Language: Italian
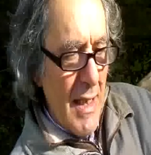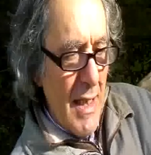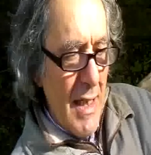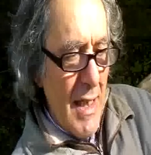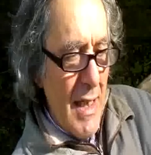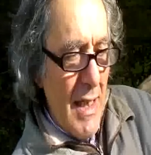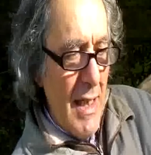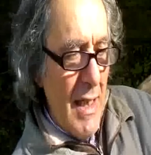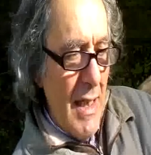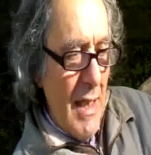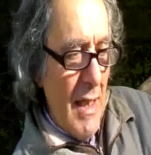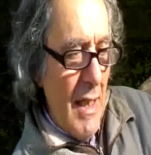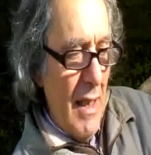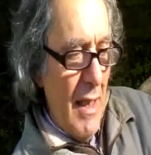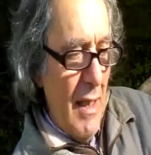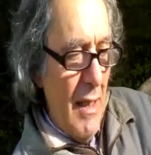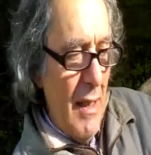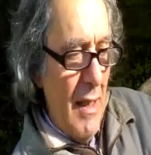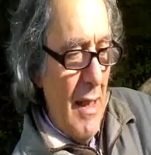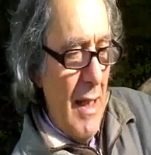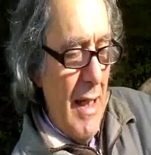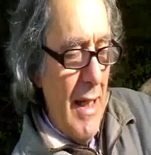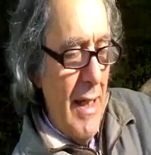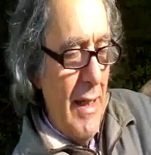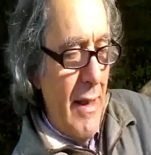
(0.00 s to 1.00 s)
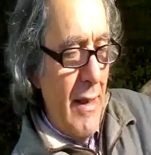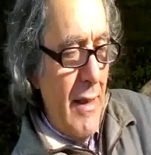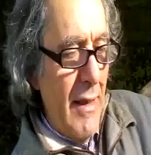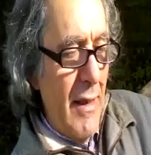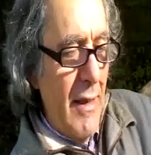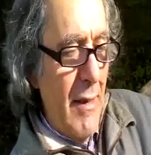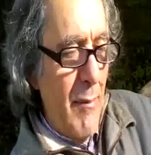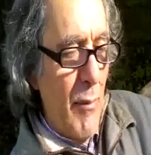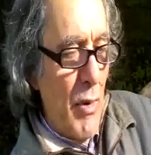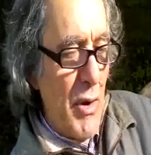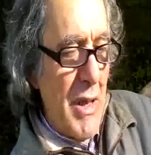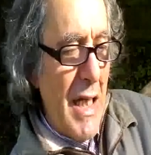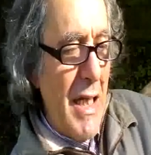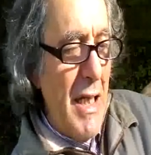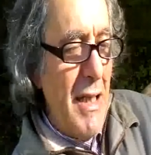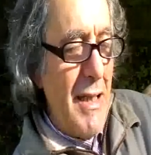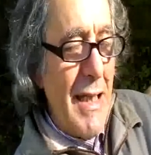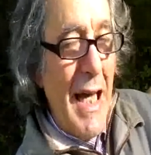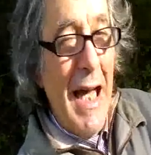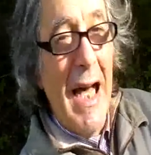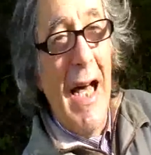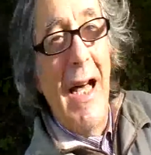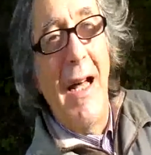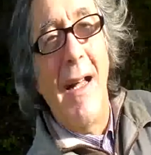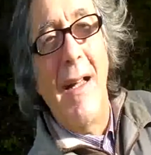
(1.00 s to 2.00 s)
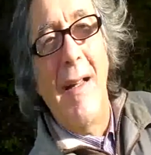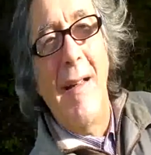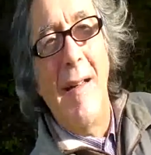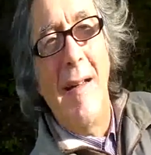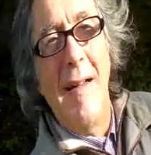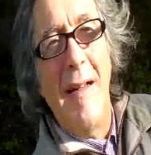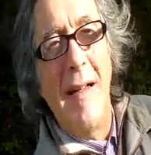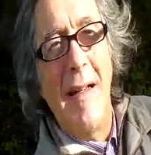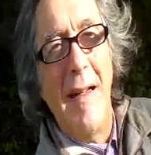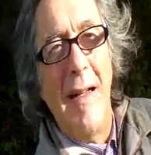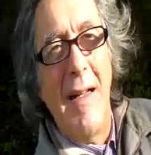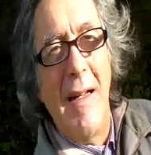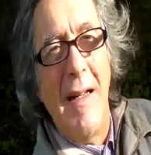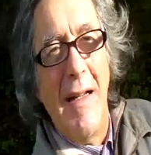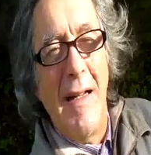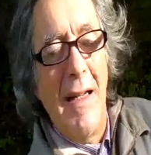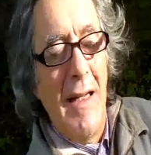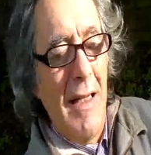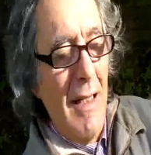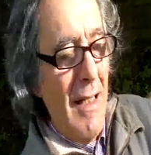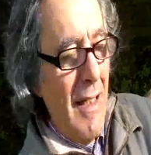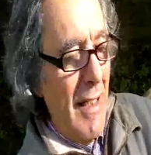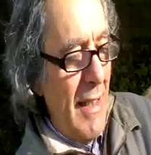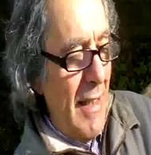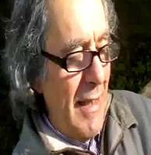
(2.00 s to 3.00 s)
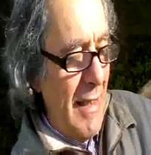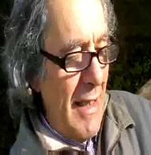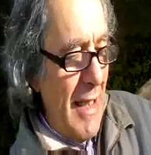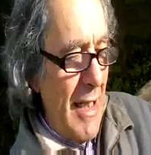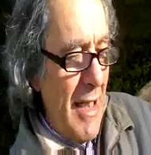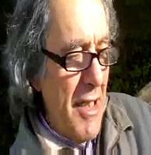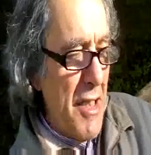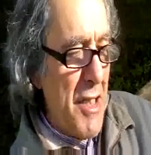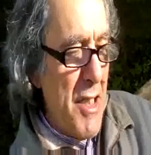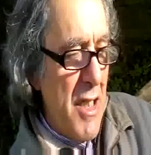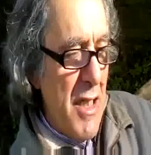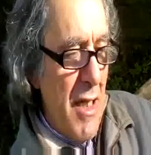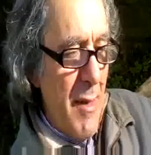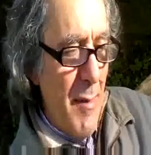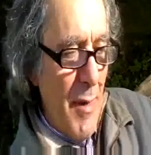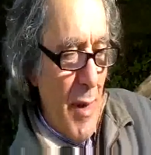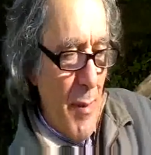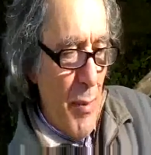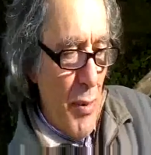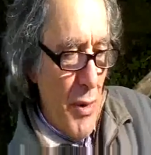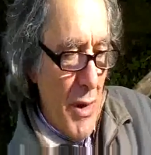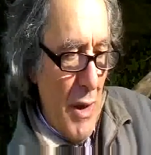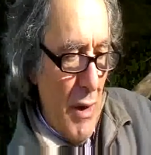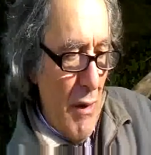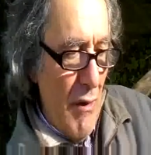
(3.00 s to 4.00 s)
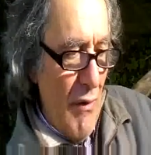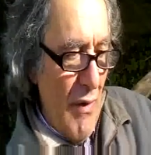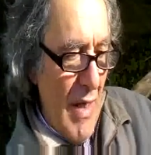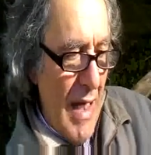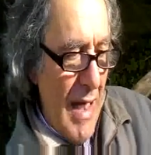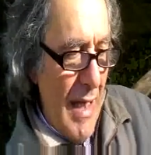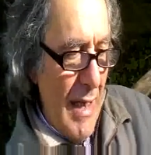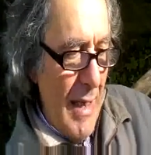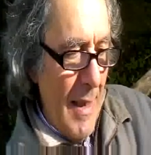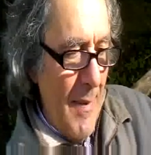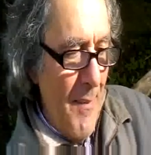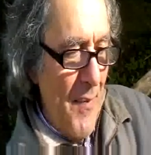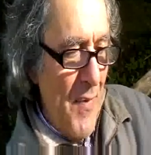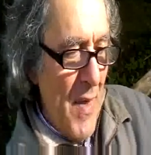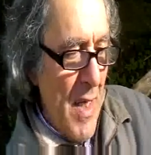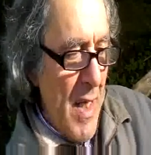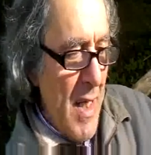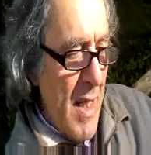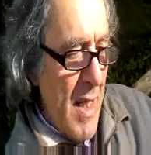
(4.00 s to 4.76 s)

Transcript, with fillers: e le eh, modalità eh, e le garanzie per poterlo fare.